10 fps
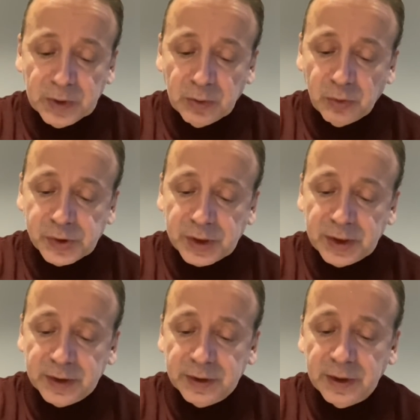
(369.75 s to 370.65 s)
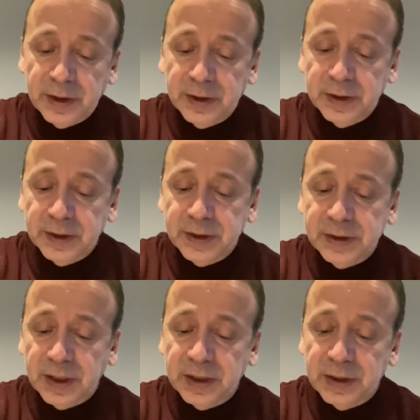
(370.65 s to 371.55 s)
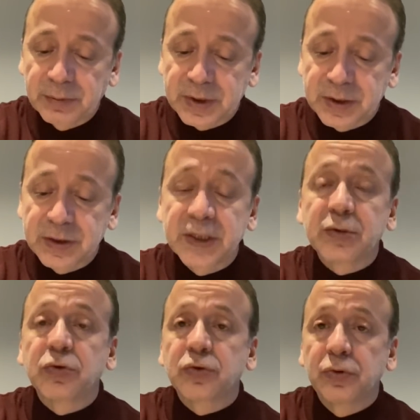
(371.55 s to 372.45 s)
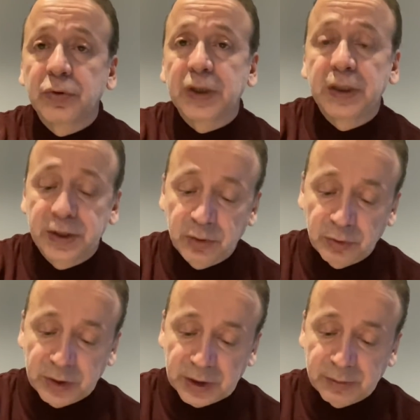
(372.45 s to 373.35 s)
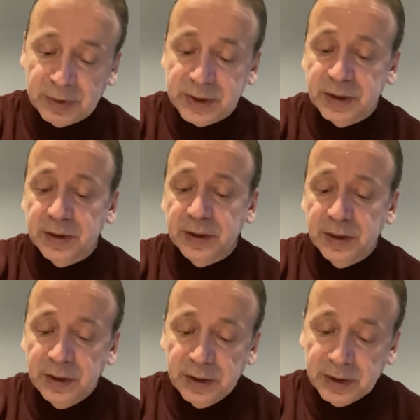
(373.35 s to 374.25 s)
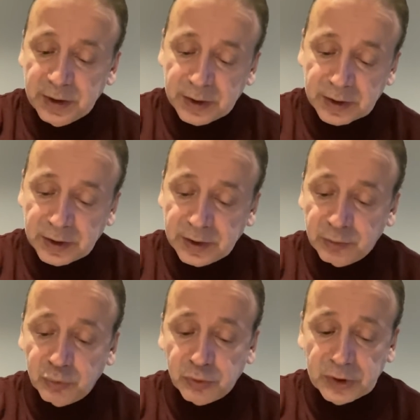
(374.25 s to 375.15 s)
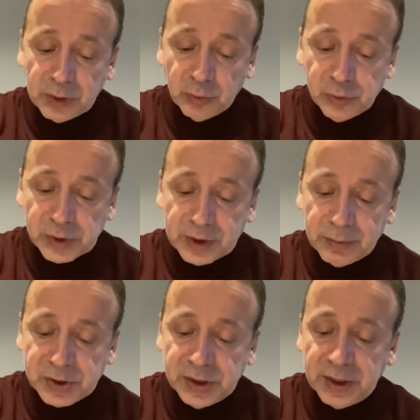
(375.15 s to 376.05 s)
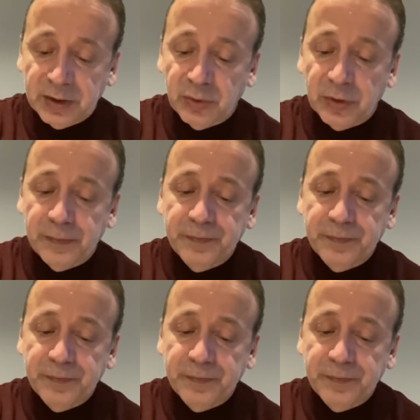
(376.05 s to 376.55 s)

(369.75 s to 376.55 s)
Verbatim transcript: Ocak ayında e, kiralanması, sezon sonunda geri gönderilmesi e, düşünülen oyuncuların başında geliyor.